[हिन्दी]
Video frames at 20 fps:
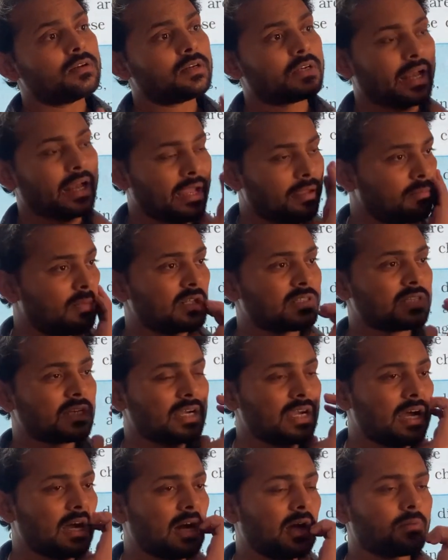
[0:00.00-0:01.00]
टाइम
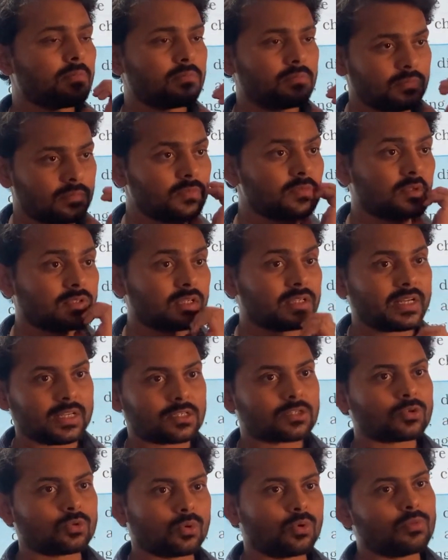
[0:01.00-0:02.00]
बचेगा
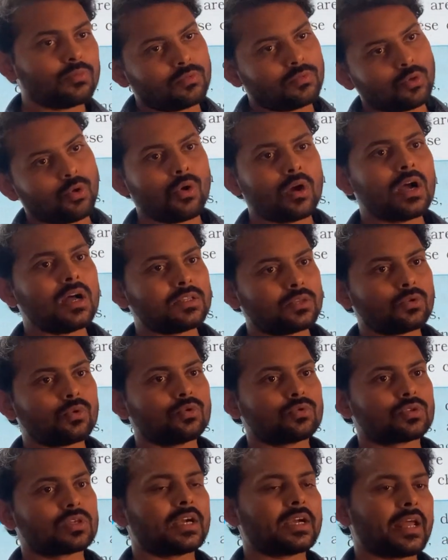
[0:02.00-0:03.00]
टेस्ट तो होगा जो
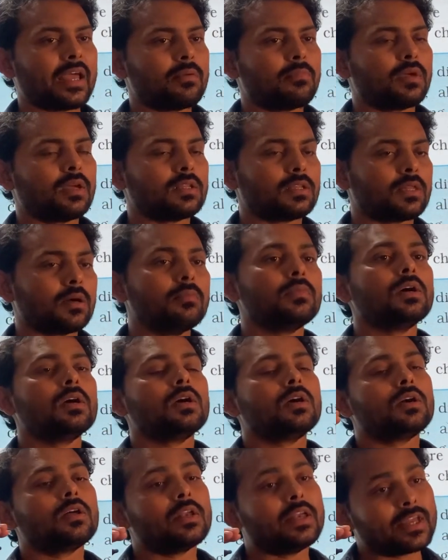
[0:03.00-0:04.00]
उसका टाइम है तब
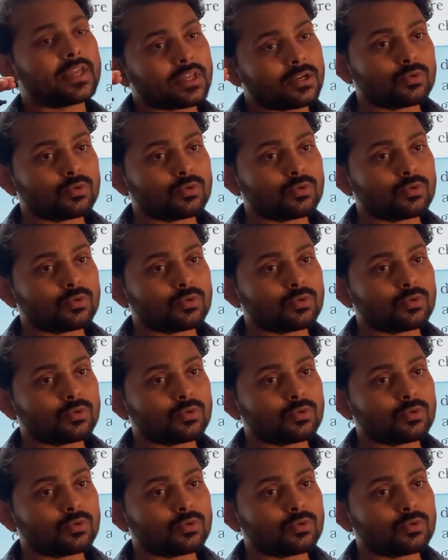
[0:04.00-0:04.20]
लेकिन